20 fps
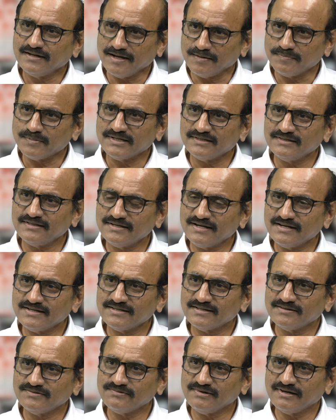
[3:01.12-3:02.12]
ఆ
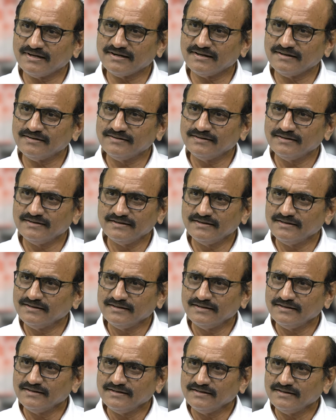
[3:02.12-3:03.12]
ప్రజెంటేషన్ ద్వారా
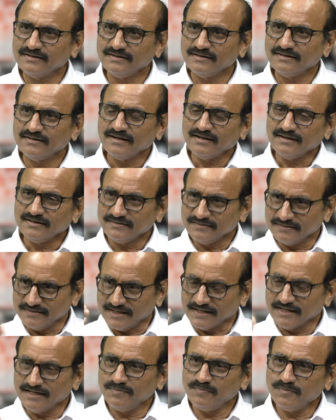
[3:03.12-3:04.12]

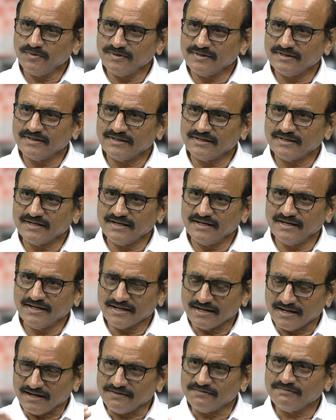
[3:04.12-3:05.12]
జగన్మోహన్ రెడ్డి
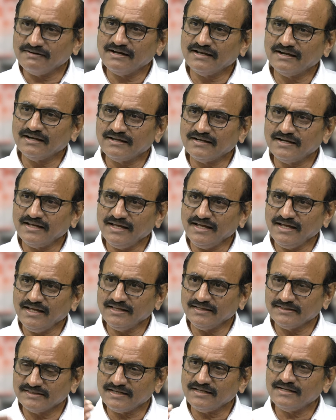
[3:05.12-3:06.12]
కావాలనే
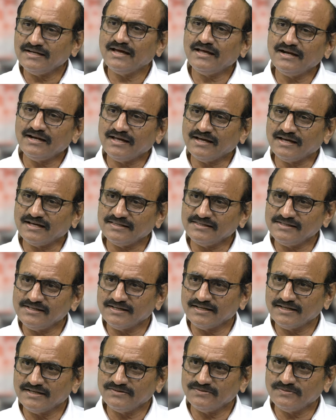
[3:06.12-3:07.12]
చిన్నాన్న హత్య
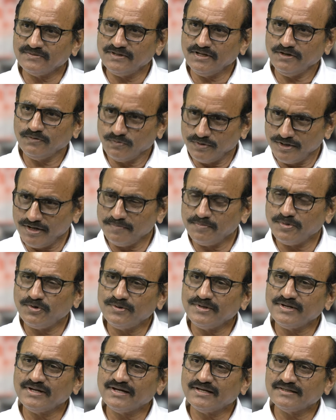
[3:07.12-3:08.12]
కేసుని
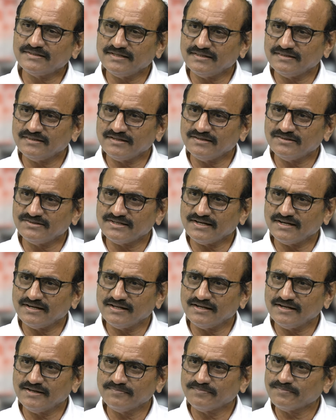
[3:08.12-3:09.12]
గుండెపోటుగా
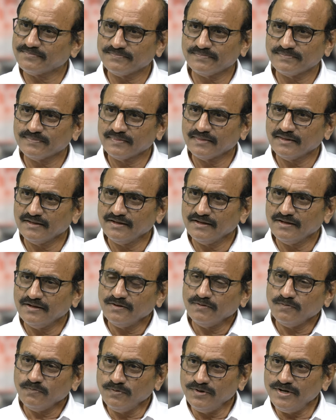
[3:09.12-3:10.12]
చిత్రించాడని
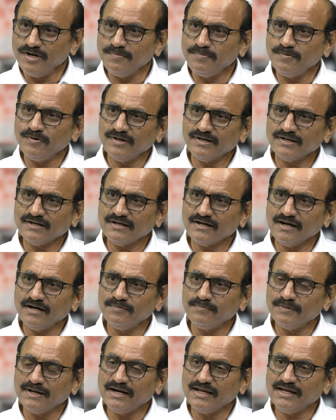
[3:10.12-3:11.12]
గుండెపోటు
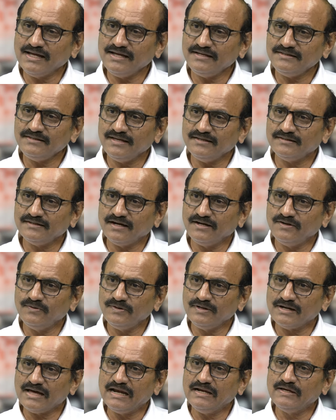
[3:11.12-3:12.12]
అన్నాడు మళ్ళీ ఏం చేశాడు
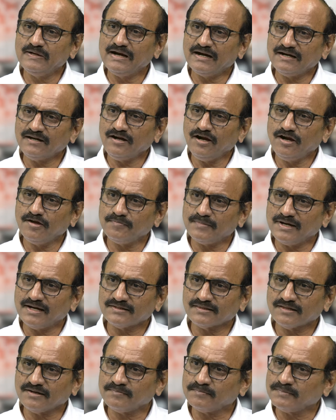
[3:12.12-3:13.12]
నాలుగు గంటల్లో
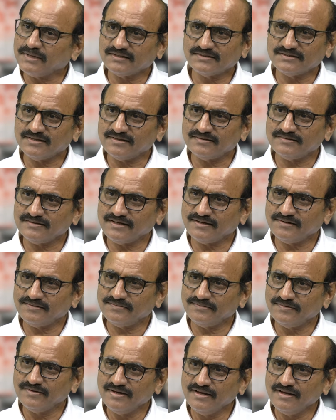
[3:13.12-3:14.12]
మార్త మార్చేశాడు